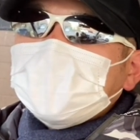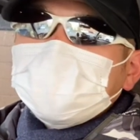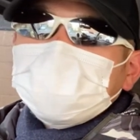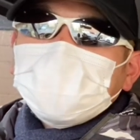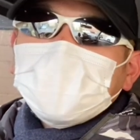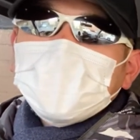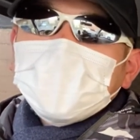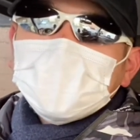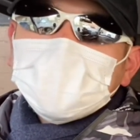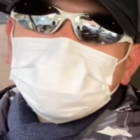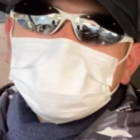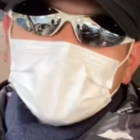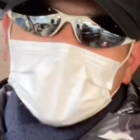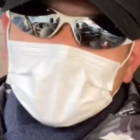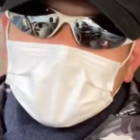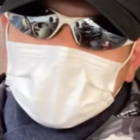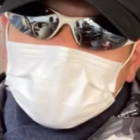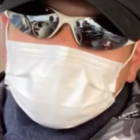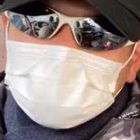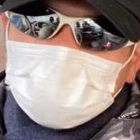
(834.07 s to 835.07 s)
われる前
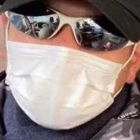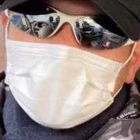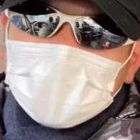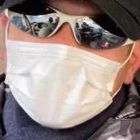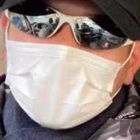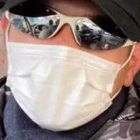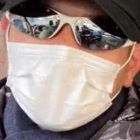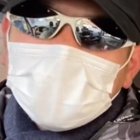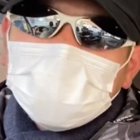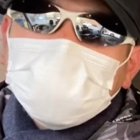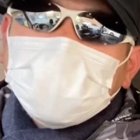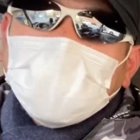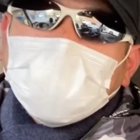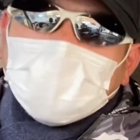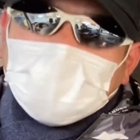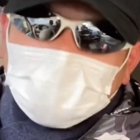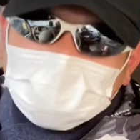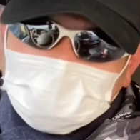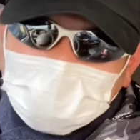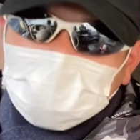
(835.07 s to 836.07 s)
に座ってやろうか
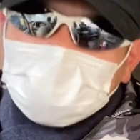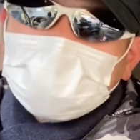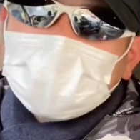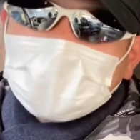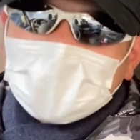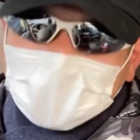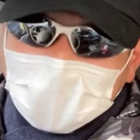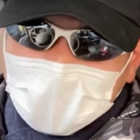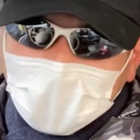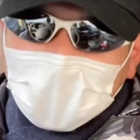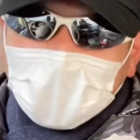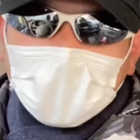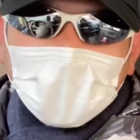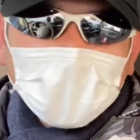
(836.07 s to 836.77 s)
なと思って、